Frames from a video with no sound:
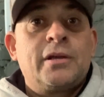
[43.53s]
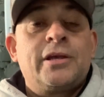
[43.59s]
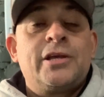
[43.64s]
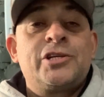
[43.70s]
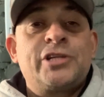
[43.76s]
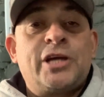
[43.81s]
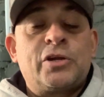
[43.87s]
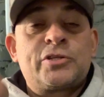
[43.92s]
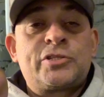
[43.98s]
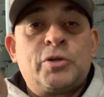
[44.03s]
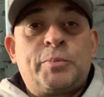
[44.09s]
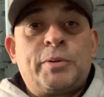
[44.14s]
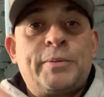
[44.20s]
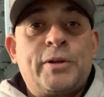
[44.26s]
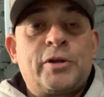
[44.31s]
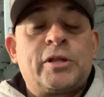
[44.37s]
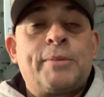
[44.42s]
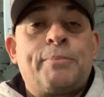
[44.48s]
E já no seu
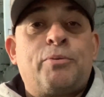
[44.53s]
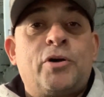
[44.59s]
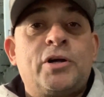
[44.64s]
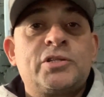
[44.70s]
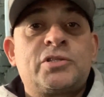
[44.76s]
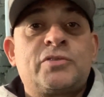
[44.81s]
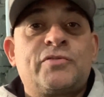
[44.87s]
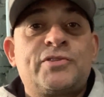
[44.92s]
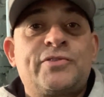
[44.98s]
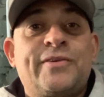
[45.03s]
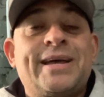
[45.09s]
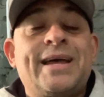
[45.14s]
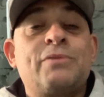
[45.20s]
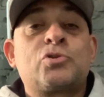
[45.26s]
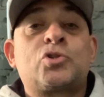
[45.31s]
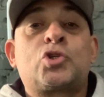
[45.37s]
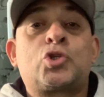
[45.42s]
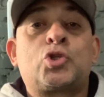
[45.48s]
primeiro depósito você vai
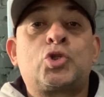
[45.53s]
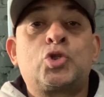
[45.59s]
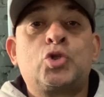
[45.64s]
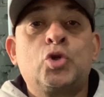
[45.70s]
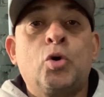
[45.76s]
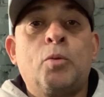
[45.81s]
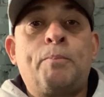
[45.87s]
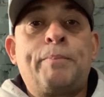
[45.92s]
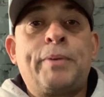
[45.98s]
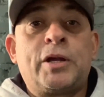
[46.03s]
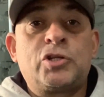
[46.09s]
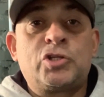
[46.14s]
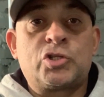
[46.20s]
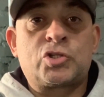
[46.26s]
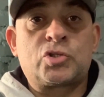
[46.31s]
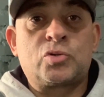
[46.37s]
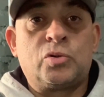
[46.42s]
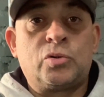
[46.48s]
ganhar um super
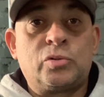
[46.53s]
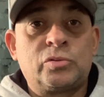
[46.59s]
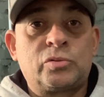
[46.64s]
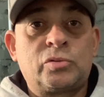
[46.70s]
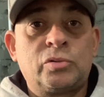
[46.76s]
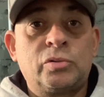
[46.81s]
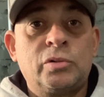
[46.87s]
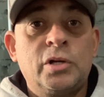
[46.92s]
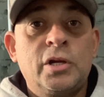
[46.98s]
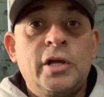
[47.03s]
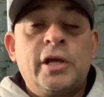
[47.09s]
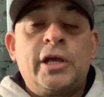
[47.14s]
desconto.